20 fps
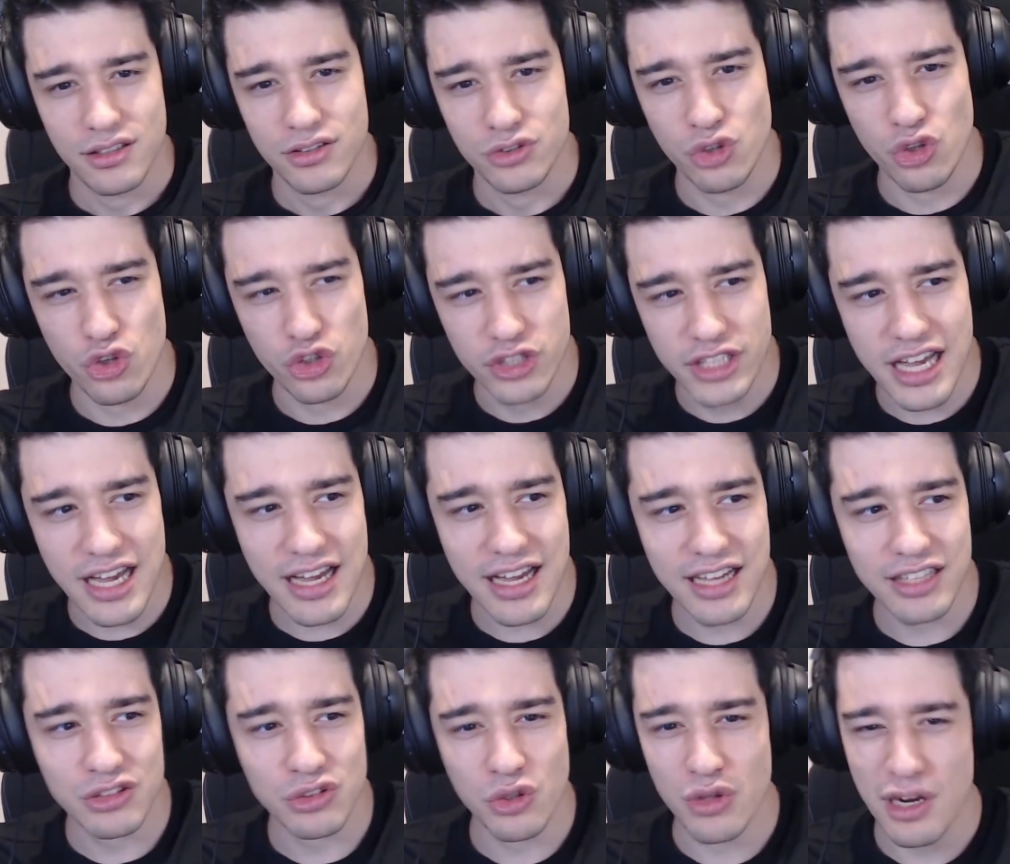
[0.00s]
Todo
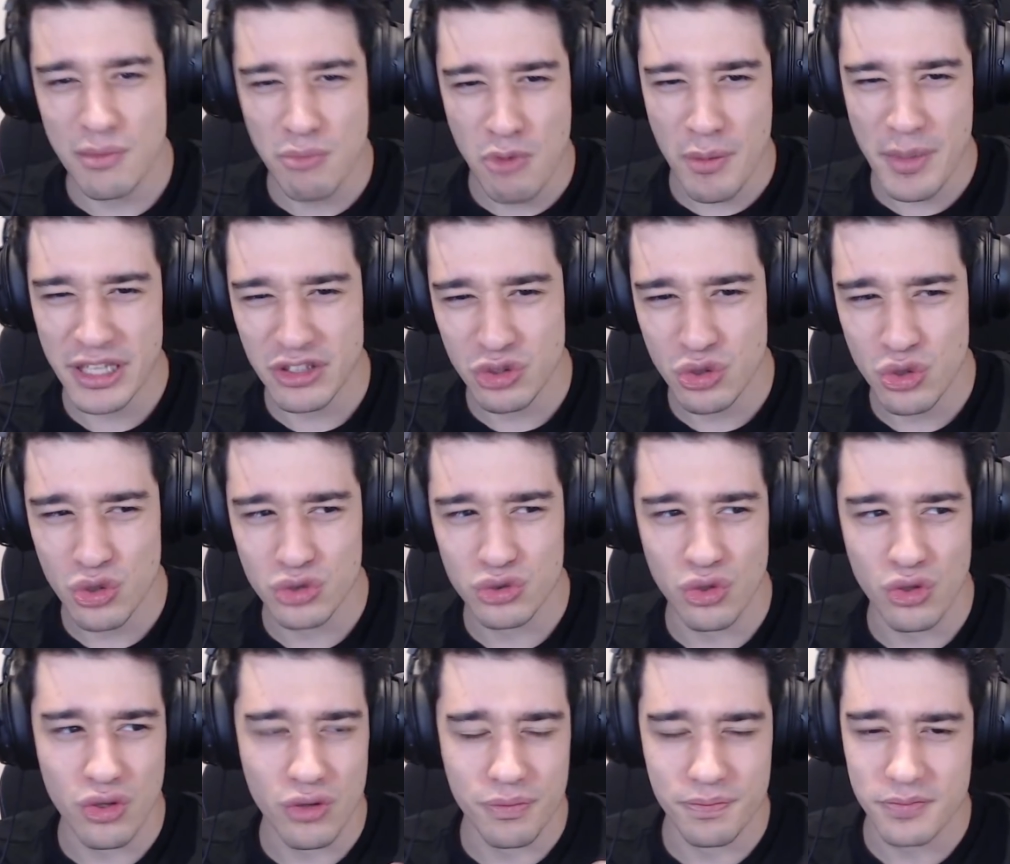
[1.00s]
ya, todo al momento,
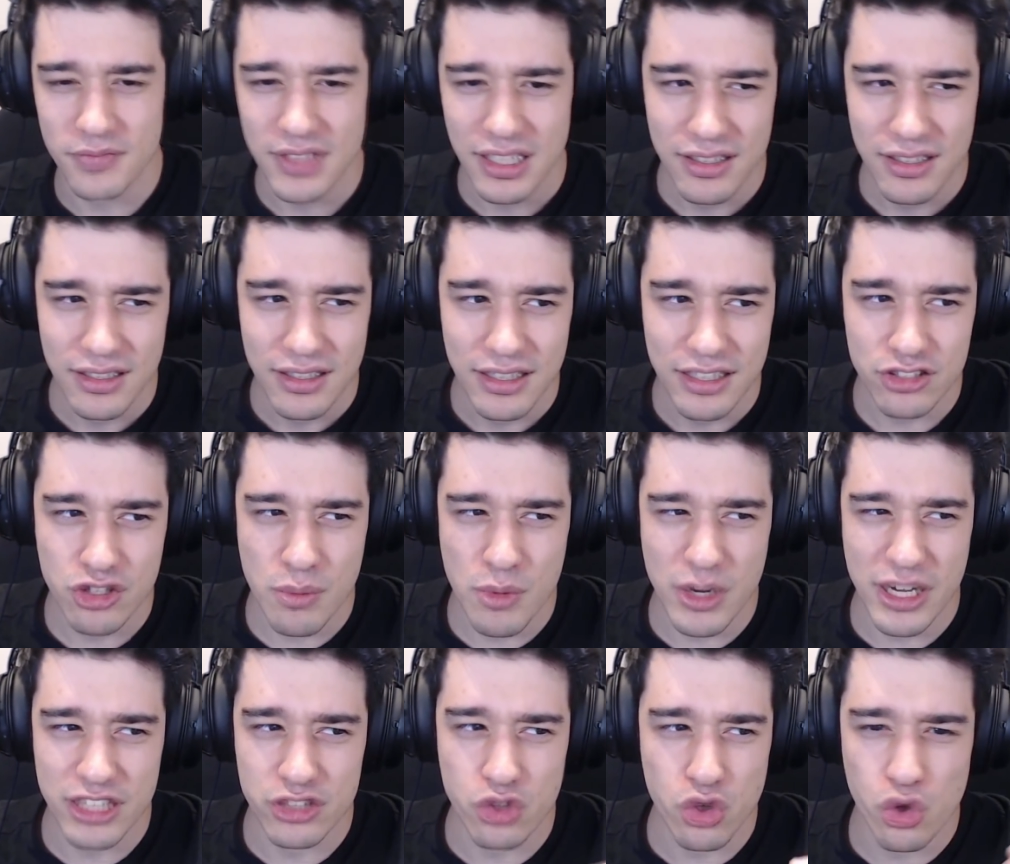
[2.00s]
todo es como
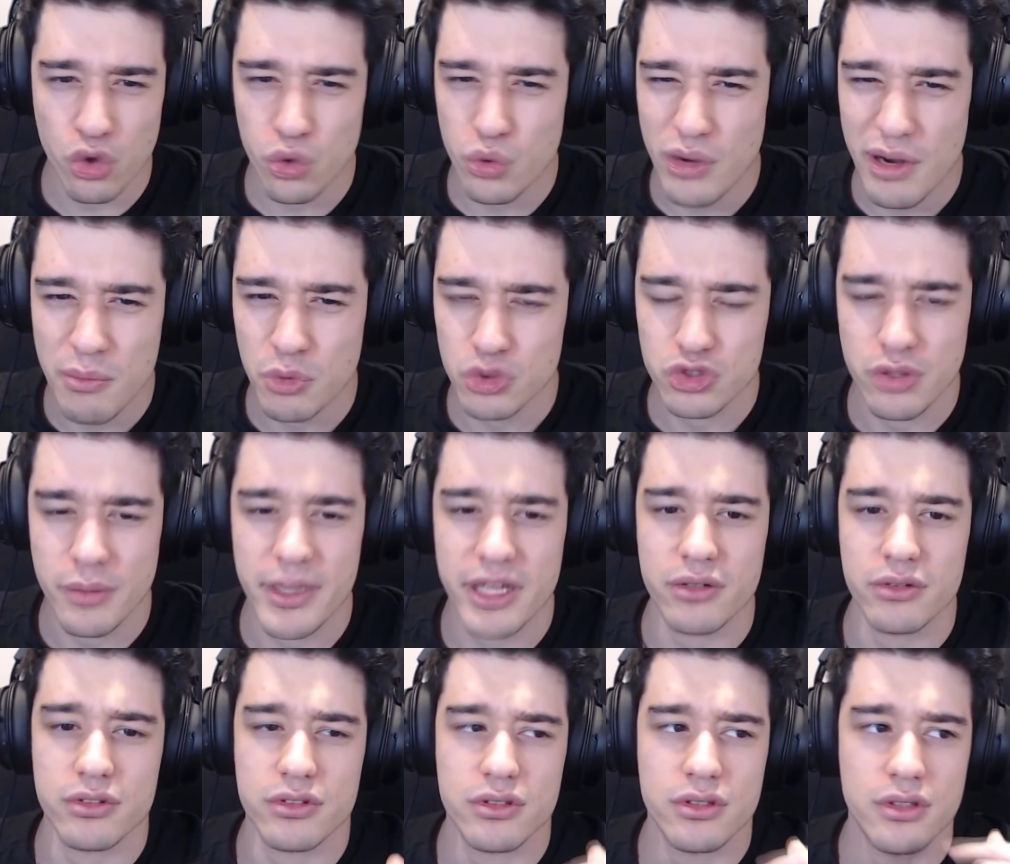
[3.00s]
que todo dura mucho
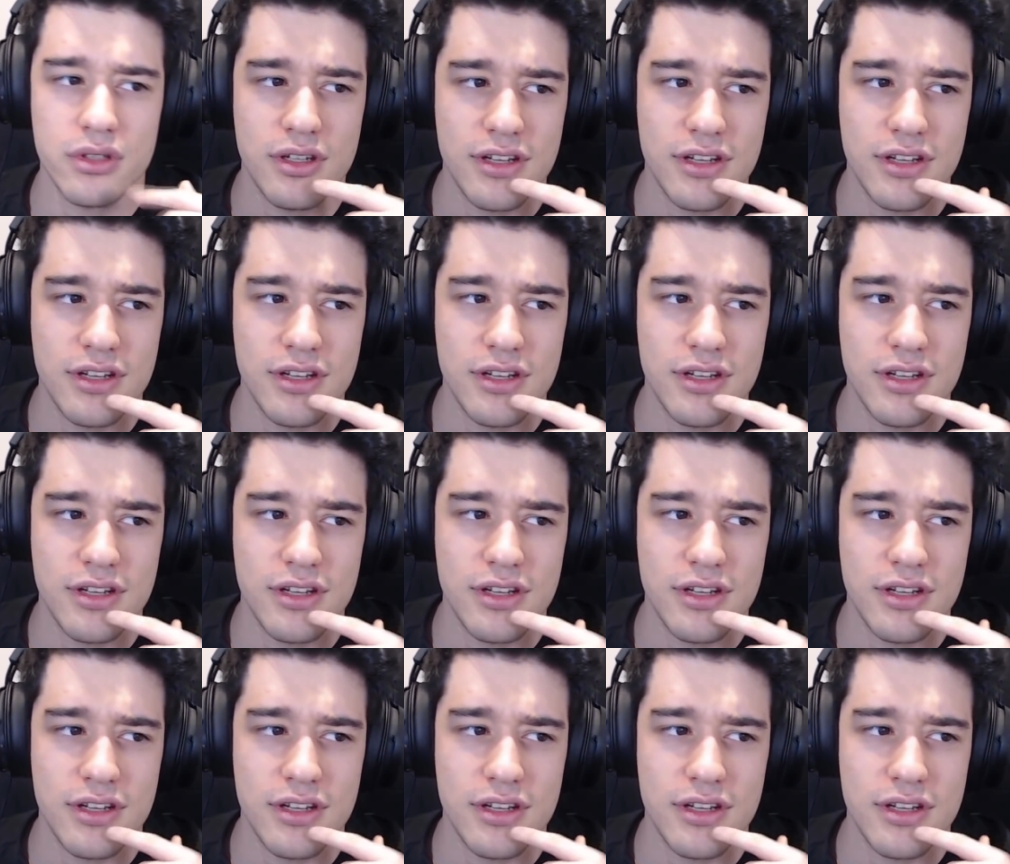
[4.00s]
menos.